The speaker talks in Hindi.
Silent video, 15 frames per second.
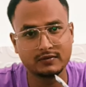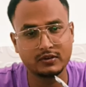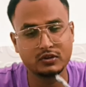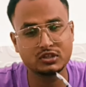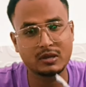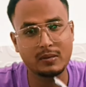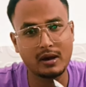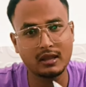फिर
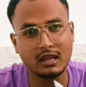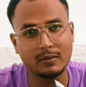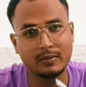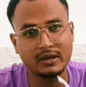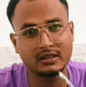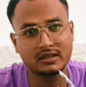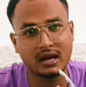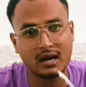उसके बाद आप
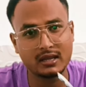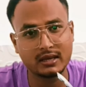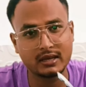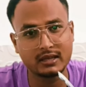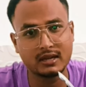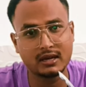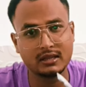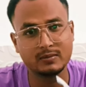एक दाढ़ के
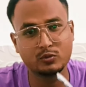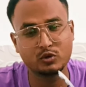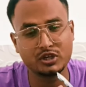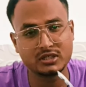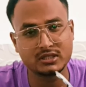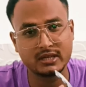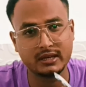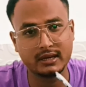दर्द की पूरी
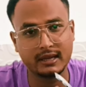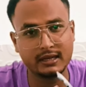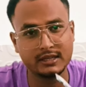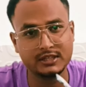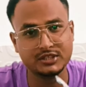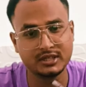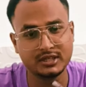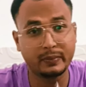स्टिक ले
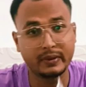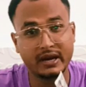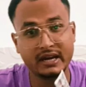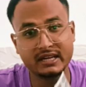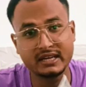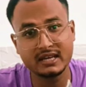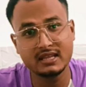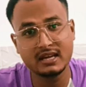लीजिए
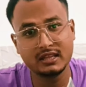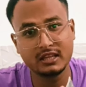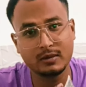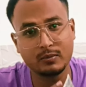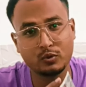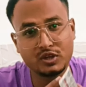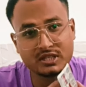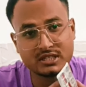पेट के दर्द की
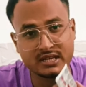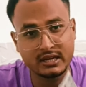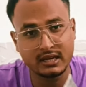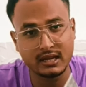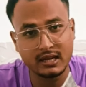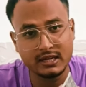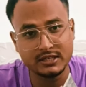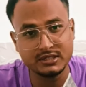पूरी स्टिक
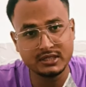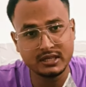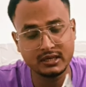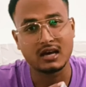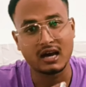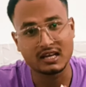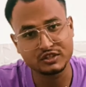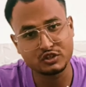ले लीजिए
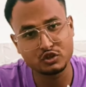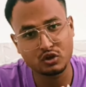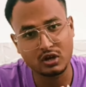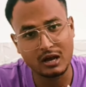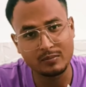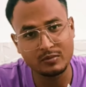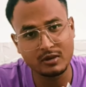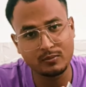खांसी
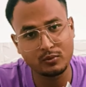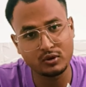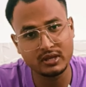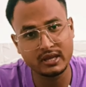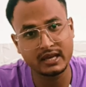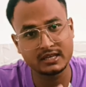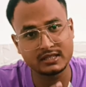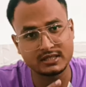जुकाम की पूरी
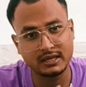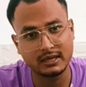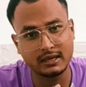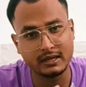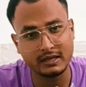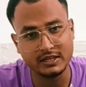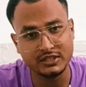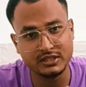एक स्टिक ले
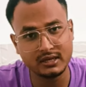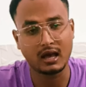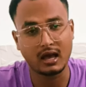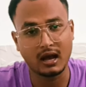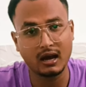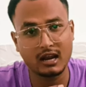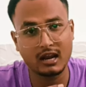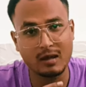लीजिए
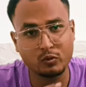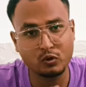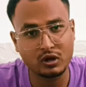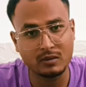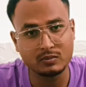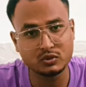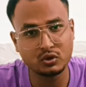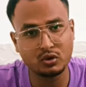अगर आपको
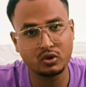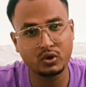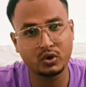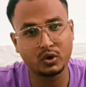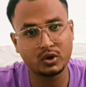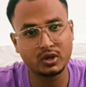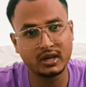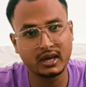कमजोरी
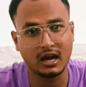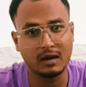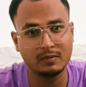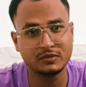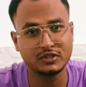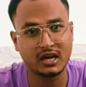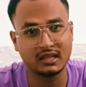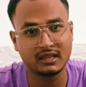हो रही है आप आप
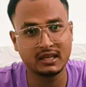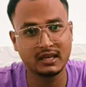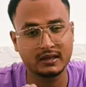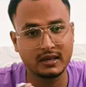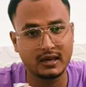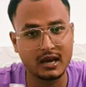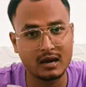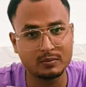चाहते हैं
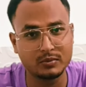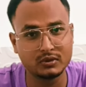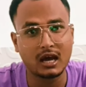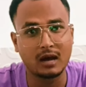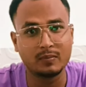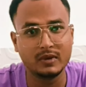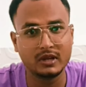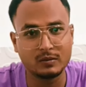कि आप
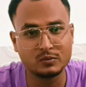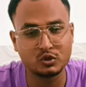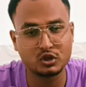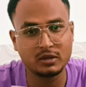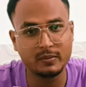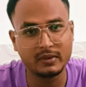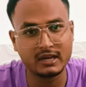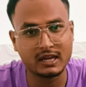अपनी
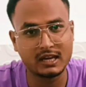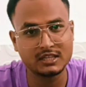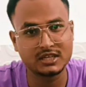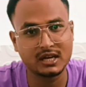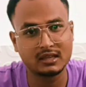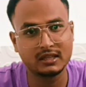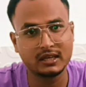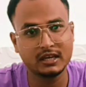कमजोरी मिटाना
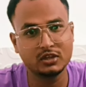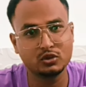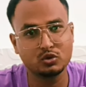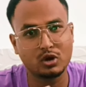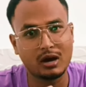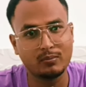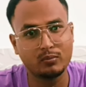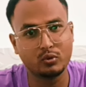चाहते हैं तो
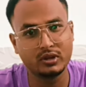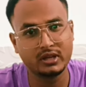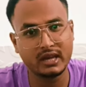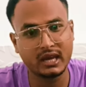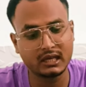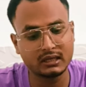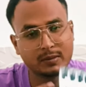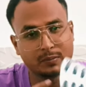आप पूरी
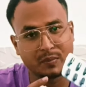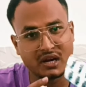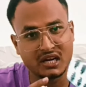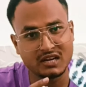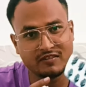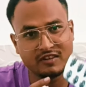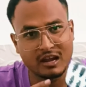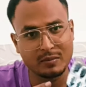एक
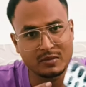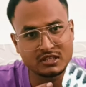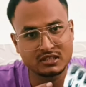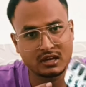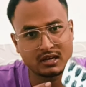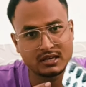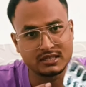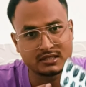मल्टी विटामिन
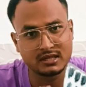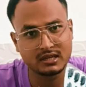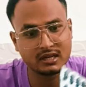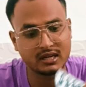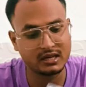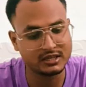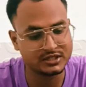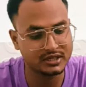का स्टिक ले
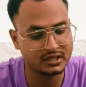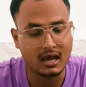लीजिए